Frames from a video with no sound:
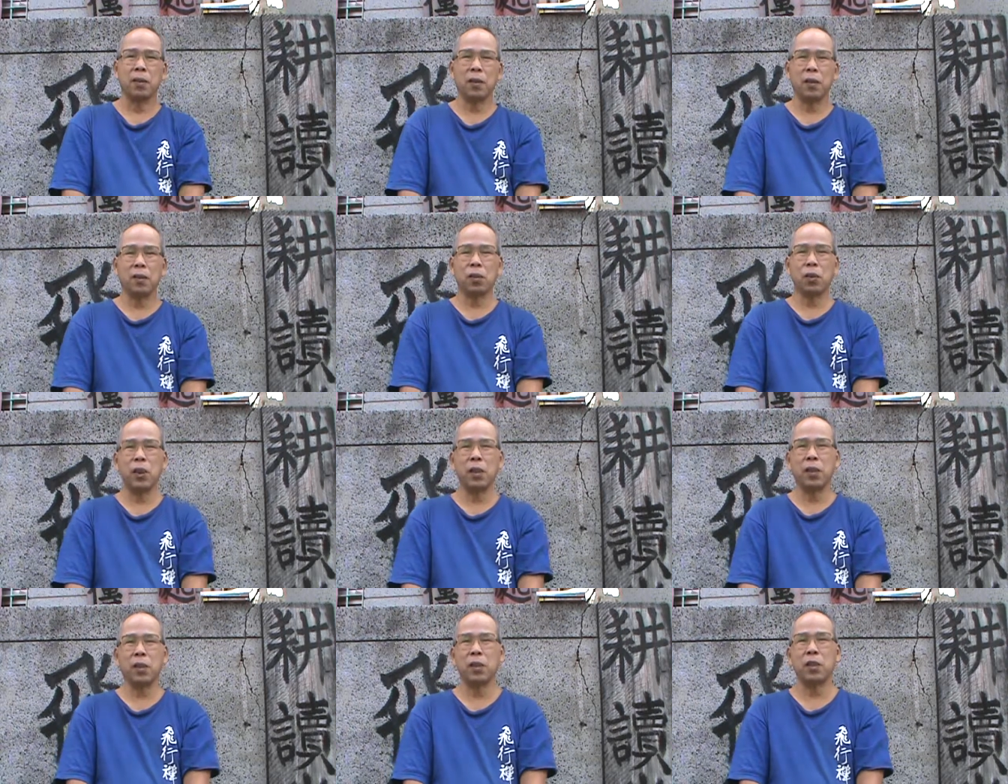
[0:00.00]
他
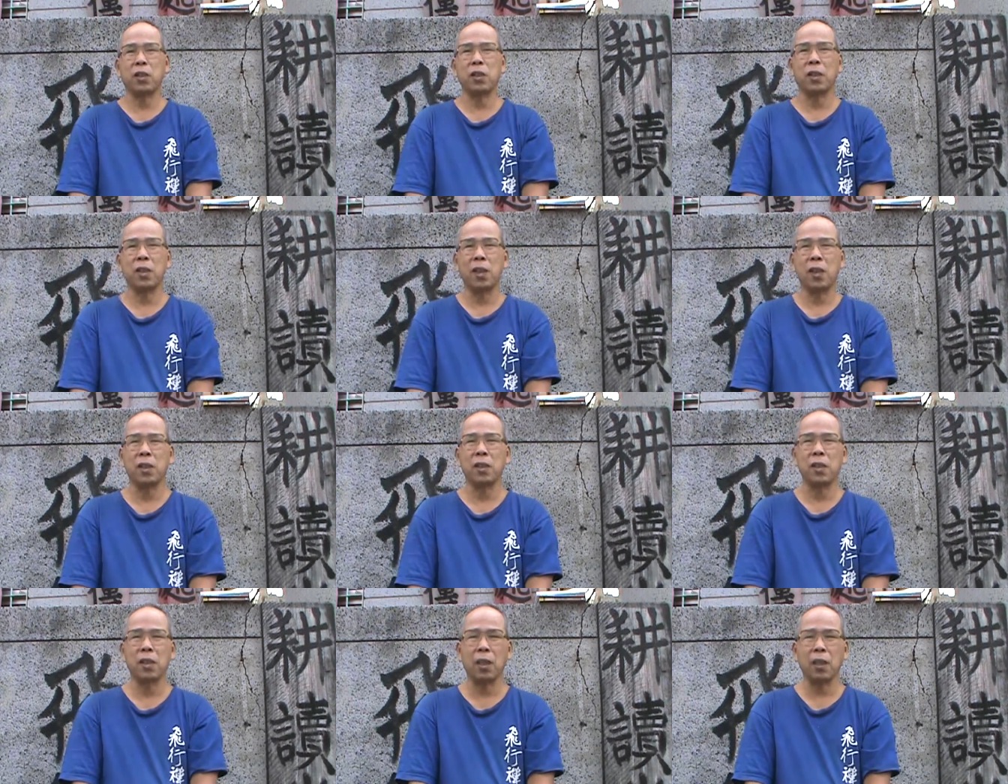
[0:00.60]
穿的奇，
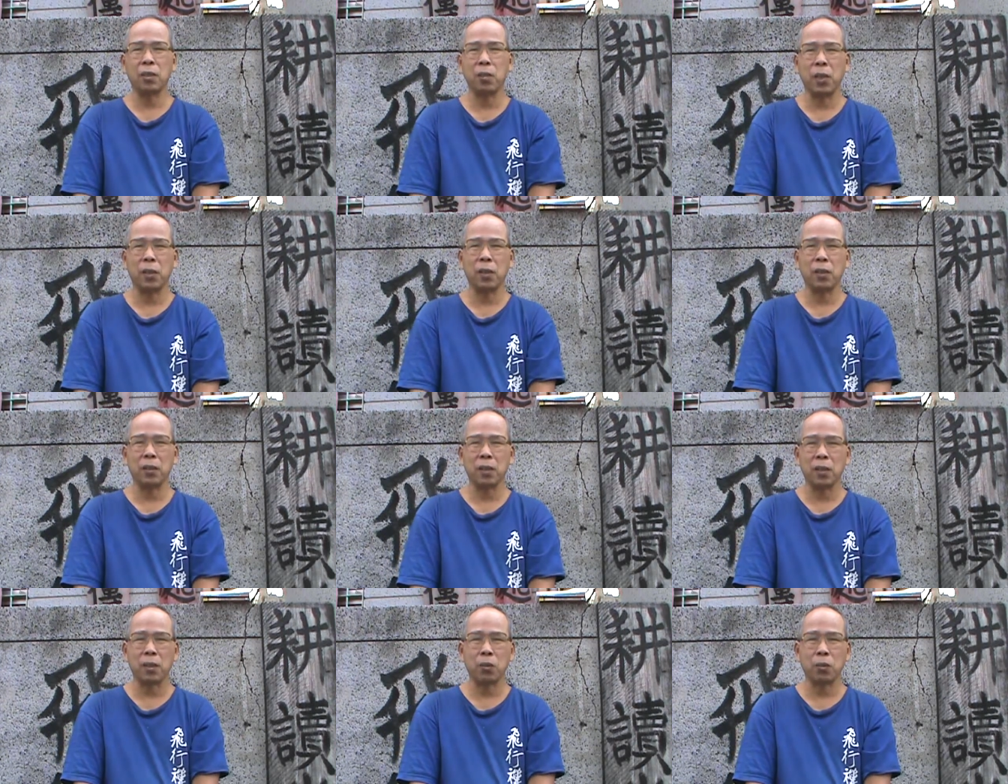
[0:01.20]
当然是他穿
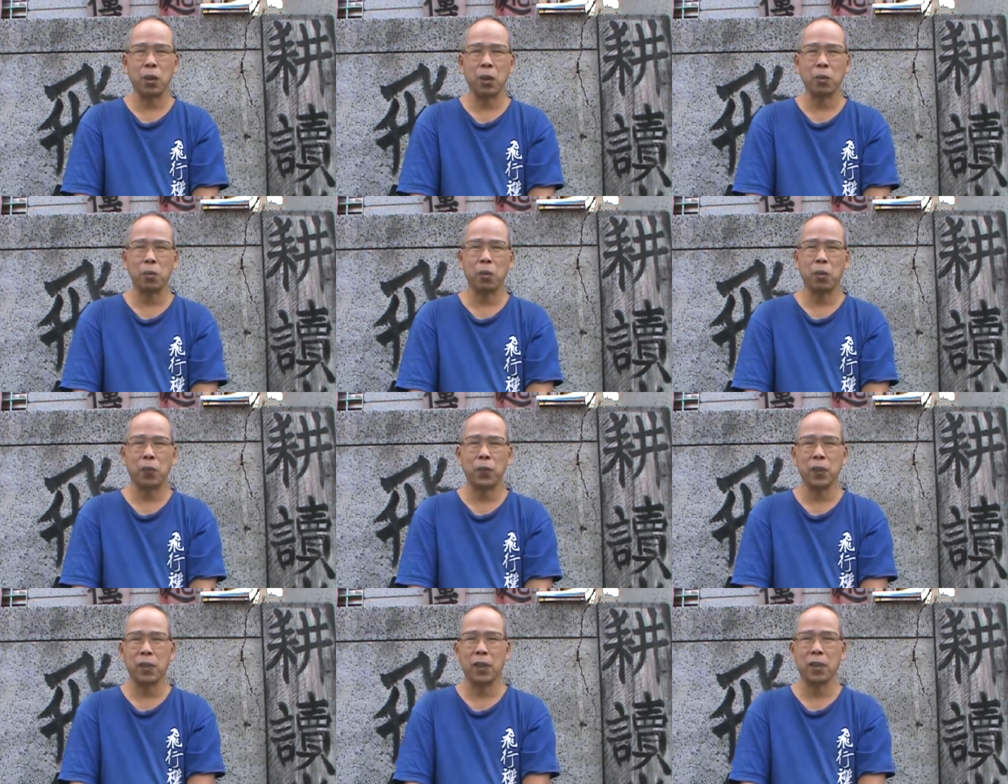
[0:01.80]
的穿
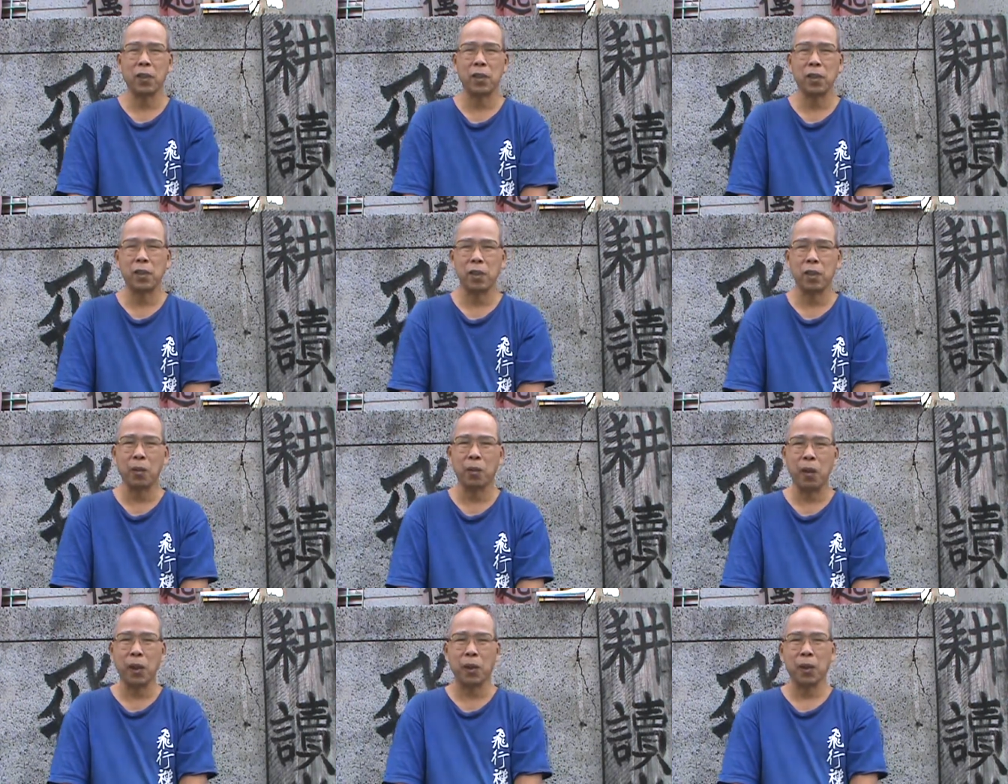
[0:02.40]
着非常的
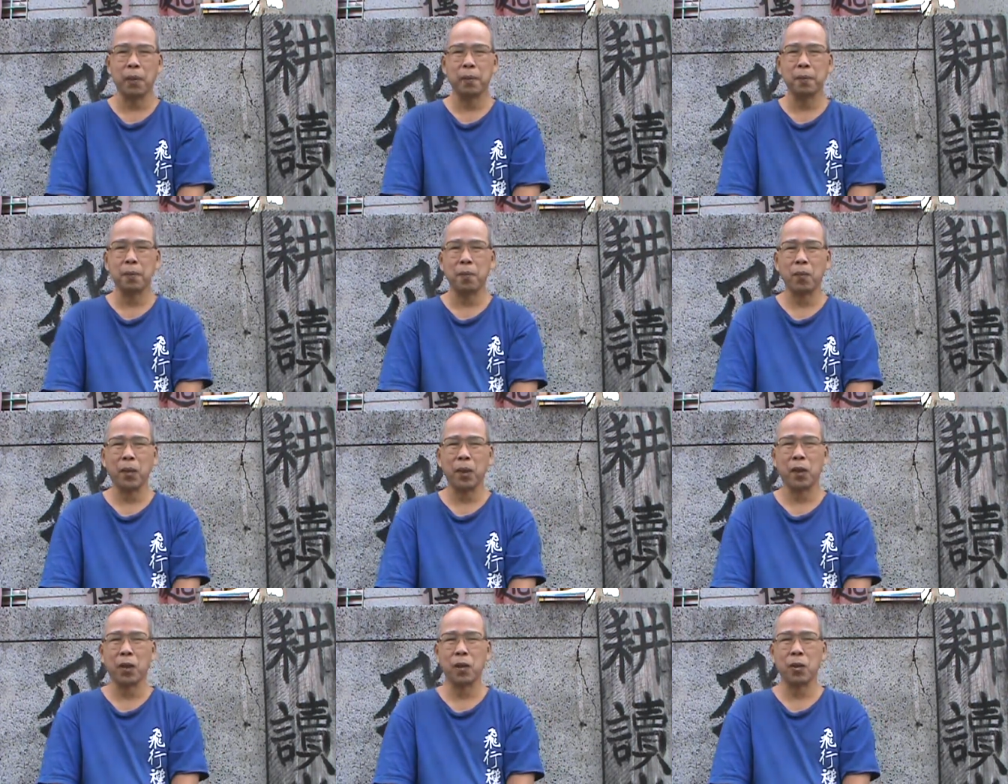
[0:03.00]
奇怪了，
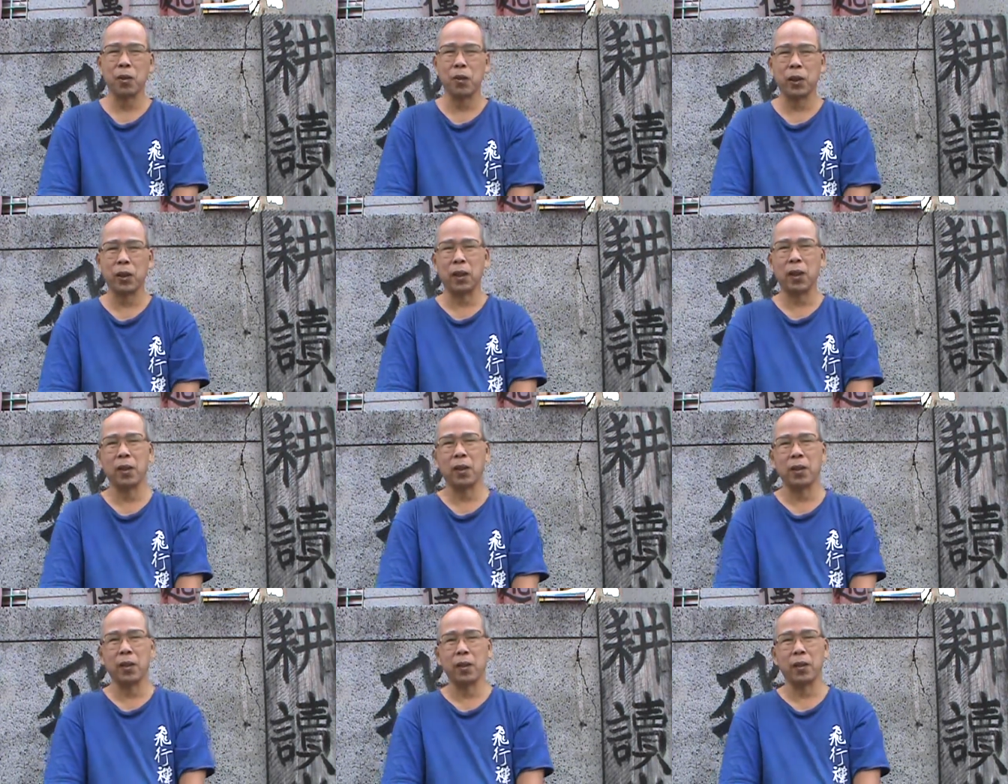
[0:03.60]
啊，穿
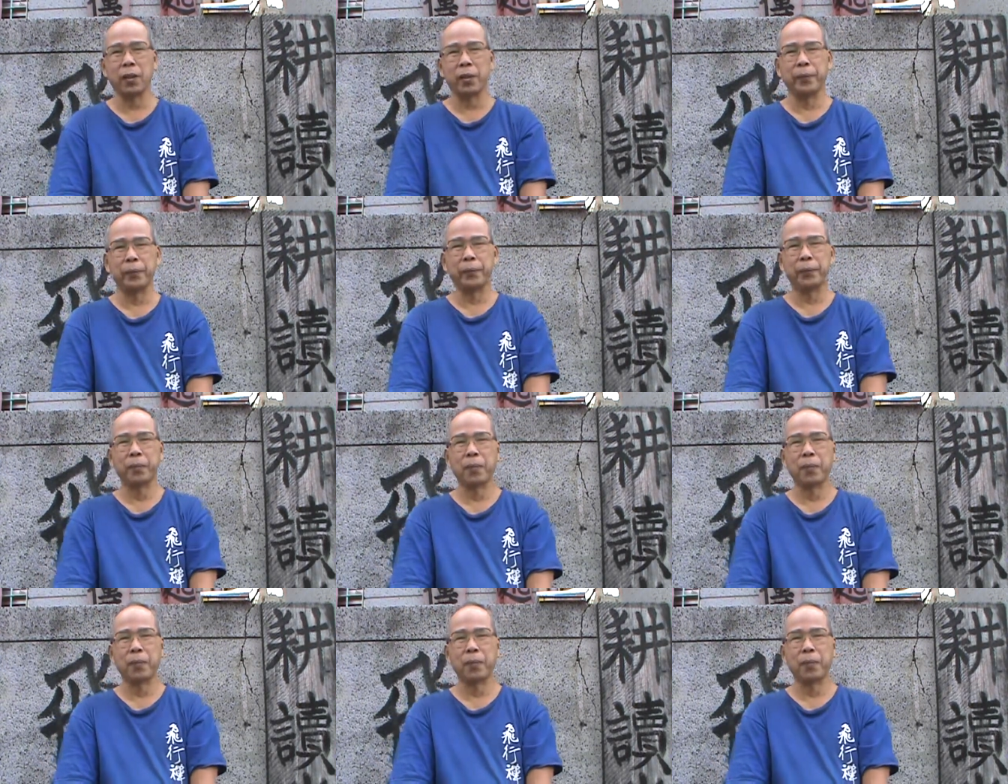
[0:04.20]
的那种，